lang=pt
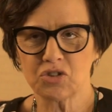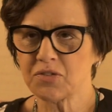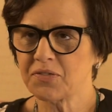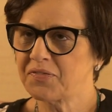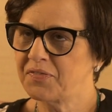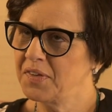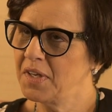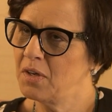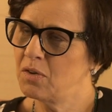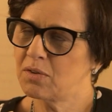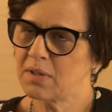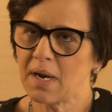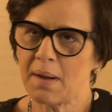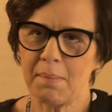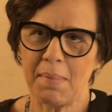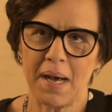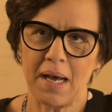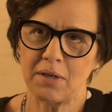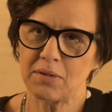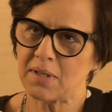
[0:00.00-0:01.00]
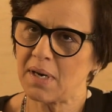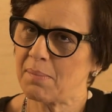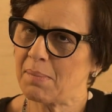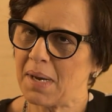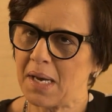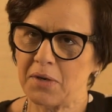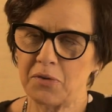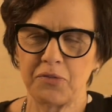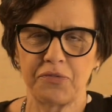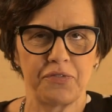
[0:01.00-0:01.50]
de filho, trabalho,
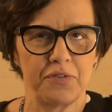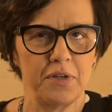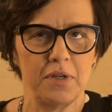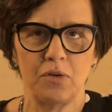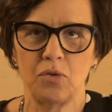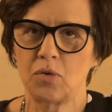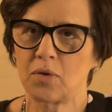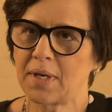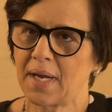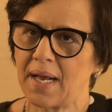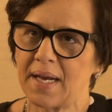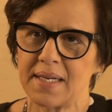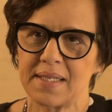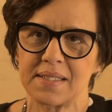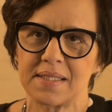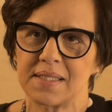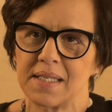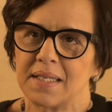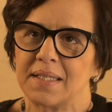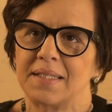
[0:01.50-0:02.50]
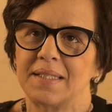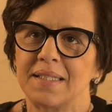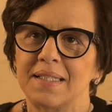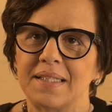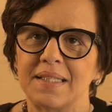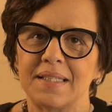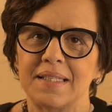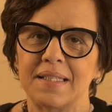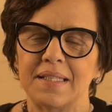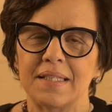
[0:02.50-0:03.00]
trabalho, filho, casa
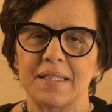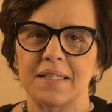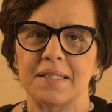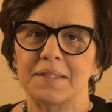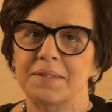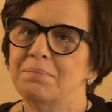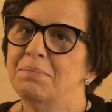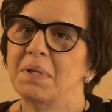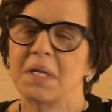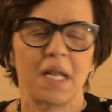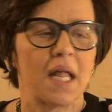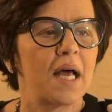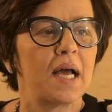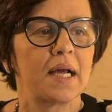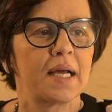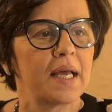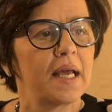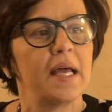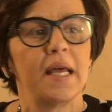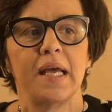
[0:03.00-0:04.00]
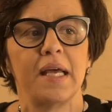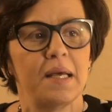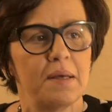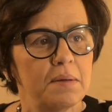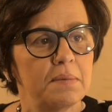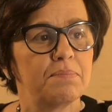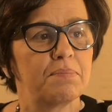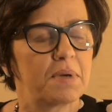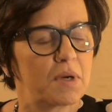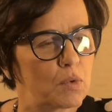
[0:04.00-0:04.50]
e me
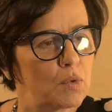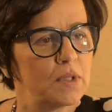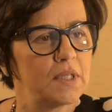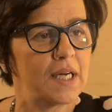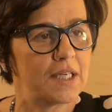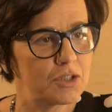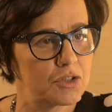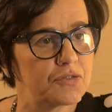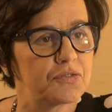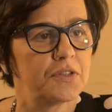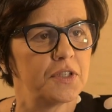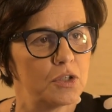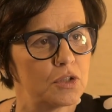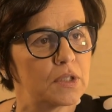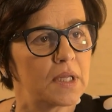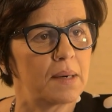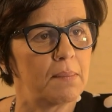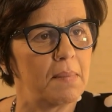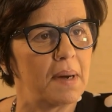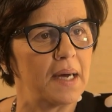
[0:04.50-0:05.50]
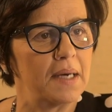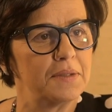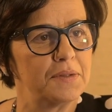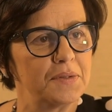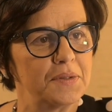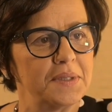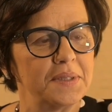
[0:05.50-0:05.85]
larguei para cuidar de filho e trabalho,